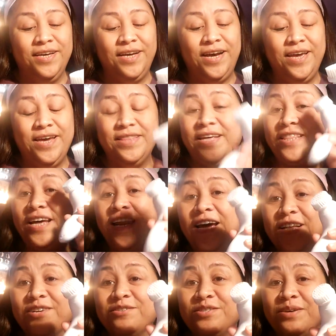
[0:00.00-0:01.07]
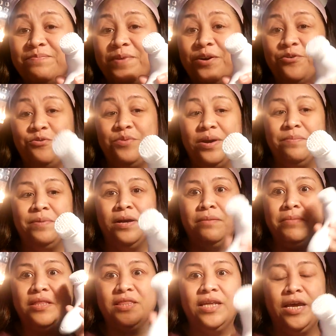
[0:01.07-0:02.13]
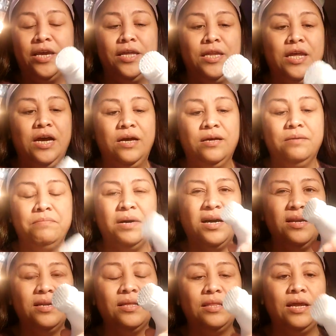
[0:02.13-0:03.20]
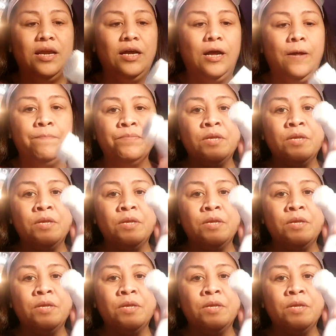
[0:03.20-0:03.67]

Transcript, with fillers: Kaya dadalhan ko siya pag uwi para matry niya. Maganda talaga.